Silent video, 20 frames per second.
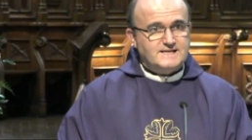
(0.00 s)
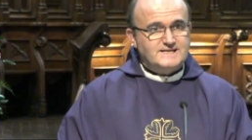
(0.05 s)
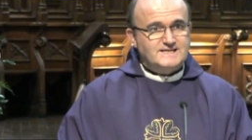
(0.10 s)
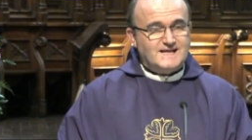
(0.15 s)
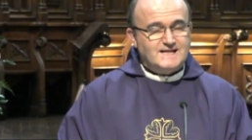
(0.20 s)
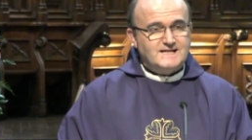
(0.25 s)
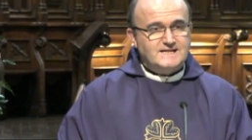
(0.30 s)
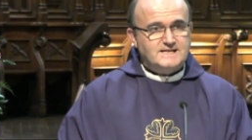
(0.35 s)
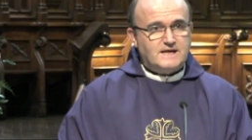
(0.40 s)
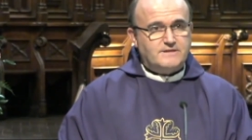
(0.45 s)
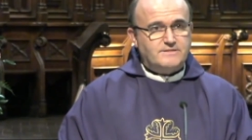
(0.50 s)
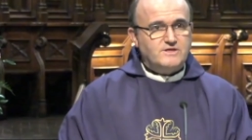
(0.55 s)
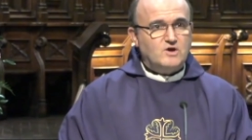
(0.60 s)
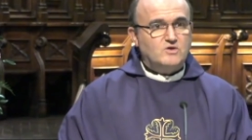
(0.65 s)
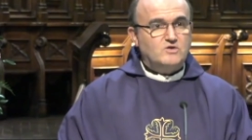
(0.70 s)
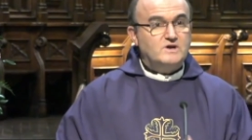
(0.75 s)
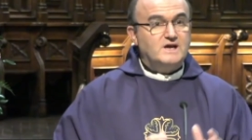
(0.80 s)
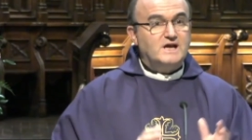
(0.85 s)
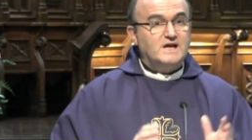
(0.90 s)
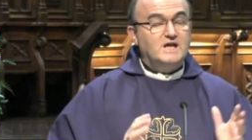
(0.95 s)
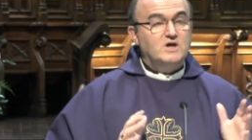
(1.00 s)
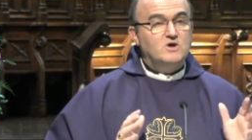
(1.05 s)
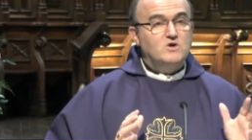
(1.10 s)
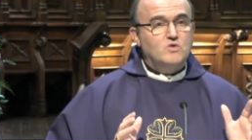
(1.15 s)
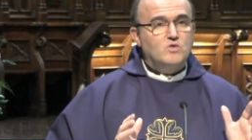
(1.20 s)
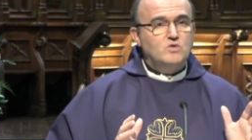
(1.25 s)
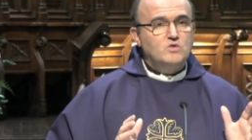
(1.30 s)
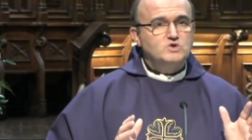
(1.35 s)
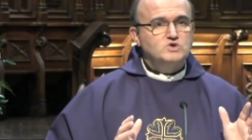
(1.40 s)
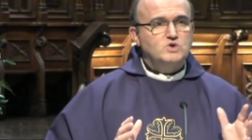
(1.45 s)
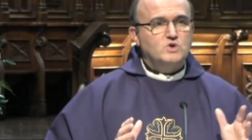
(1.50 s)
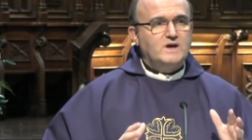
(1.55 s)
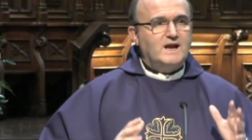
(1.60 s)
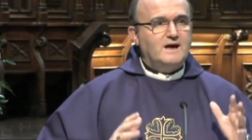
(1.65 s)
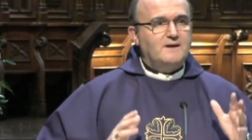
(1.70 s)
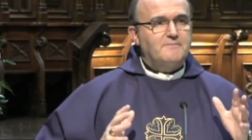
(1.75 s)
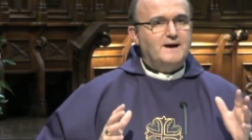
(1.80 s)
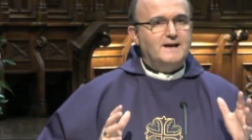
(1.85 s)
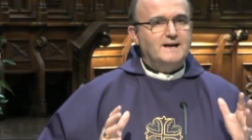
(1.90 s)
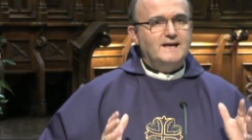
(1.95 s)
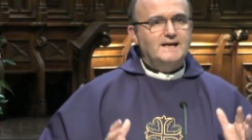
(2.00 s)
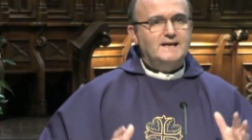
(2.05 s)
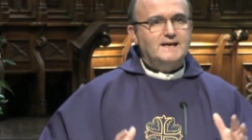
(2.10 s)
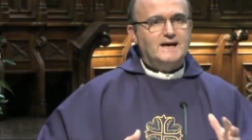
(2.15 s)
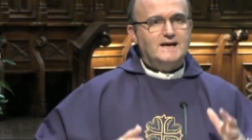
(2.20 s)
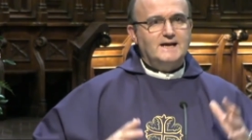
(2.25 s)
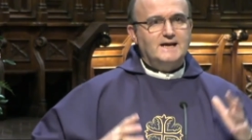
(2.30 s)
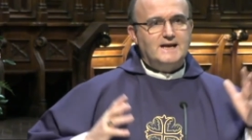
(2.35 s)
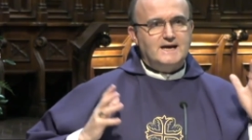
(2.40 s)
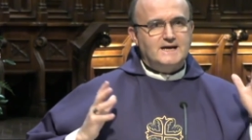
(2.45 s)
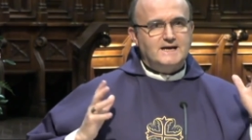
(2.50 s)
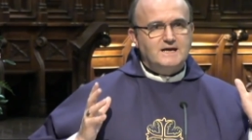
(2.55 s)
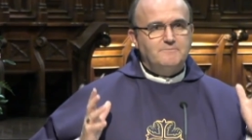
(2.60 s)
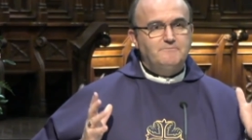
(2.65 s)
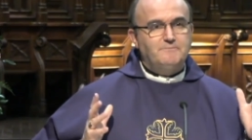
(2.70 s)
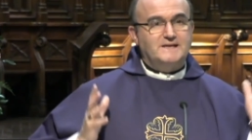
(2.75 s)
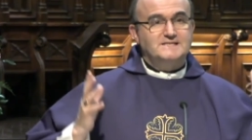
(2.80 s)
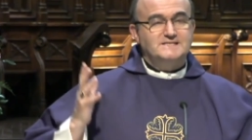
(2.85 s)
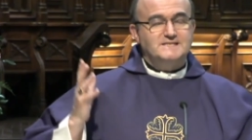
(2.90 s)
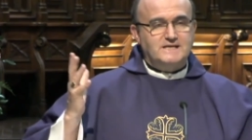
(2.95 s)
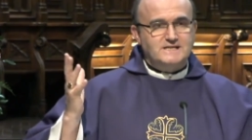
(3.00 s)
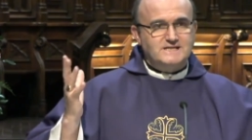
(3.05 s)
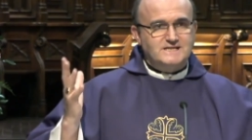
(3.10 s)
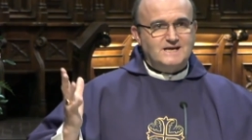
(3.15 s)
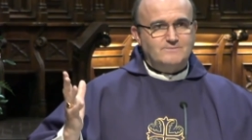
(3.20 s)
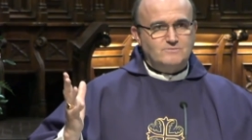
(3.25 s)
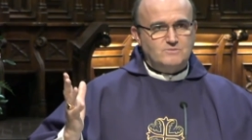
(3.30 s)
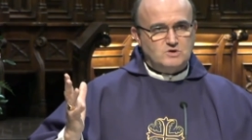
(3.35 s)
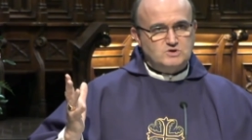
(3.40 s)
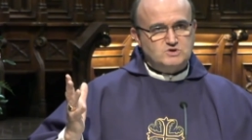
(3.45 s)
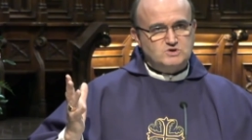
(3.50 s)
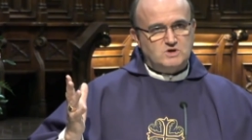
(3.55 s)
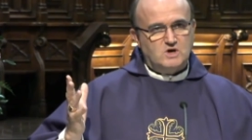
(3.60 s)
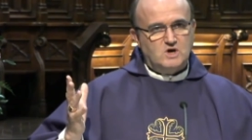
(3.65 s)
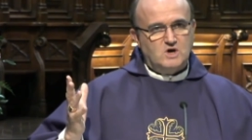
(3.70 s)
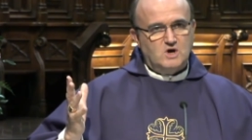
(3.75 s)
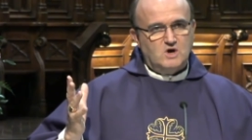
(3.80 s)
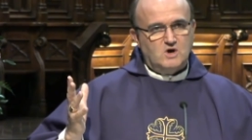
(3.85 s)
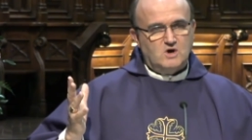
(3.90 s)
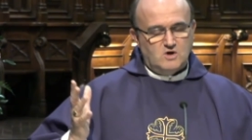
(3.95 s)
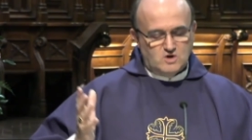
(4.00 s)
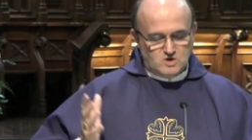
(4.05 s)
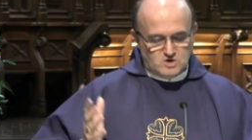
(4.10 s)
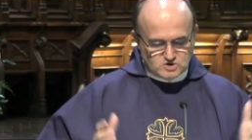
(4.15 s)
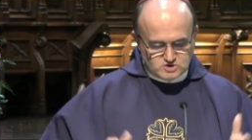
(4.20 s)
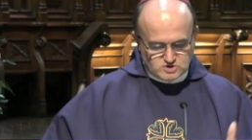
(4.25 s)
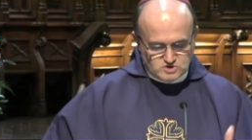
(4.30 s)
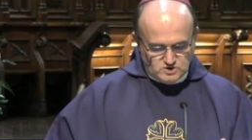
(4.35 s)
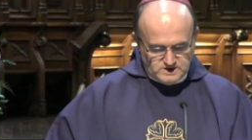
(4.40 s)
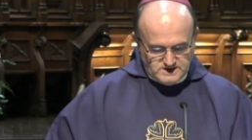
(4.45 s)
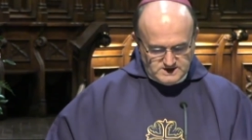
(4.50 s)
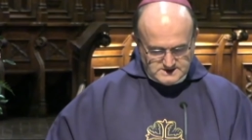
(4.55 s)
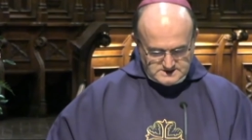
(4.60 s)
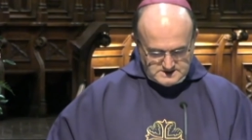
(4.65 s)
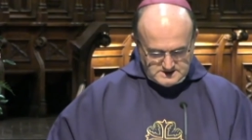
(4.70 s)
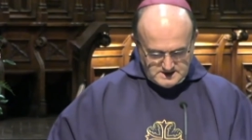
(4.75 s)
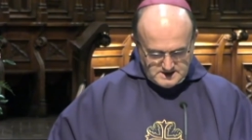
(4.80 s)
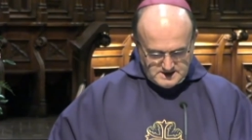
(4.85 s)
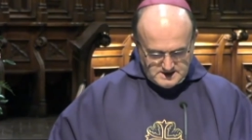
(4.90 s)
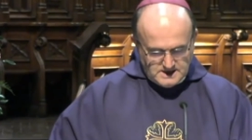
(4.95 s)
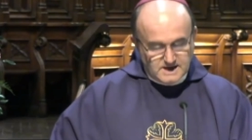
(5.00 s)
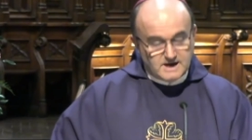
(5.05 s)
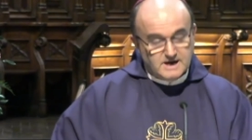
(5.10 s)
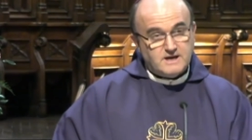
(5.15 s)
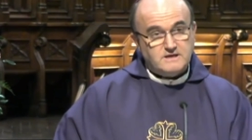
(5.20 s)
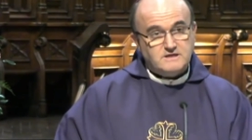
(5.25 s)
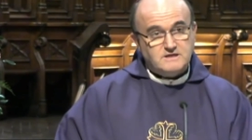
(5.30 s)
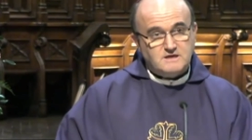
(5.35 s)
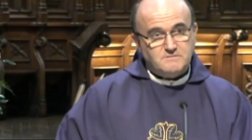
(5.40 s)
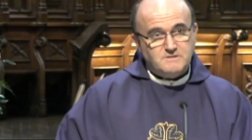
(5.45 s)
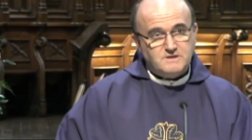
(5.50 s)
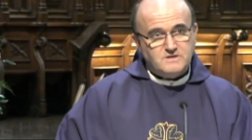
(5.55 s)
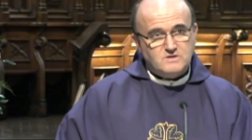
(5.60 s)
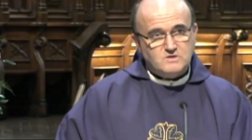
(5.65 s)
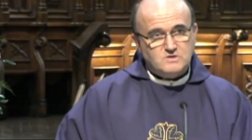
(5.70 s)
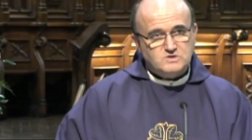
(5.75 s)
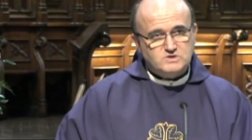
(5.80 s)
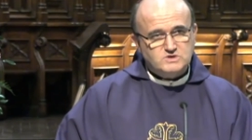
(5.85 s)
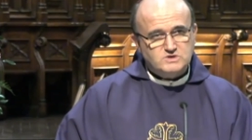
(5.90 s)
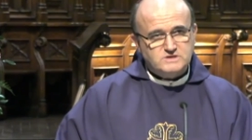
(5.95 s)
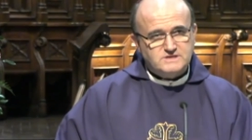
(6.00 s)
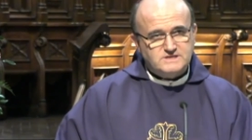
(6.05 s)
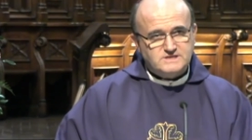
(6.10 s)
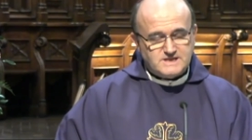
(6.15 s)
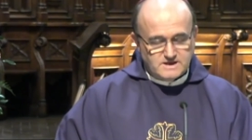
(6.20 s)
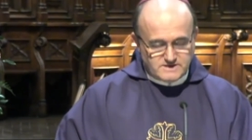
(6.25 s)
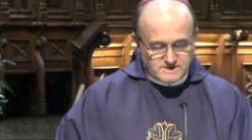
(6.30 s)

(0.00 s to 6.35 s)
tentación incluso en la manera en la que presentamos los dones recibidos de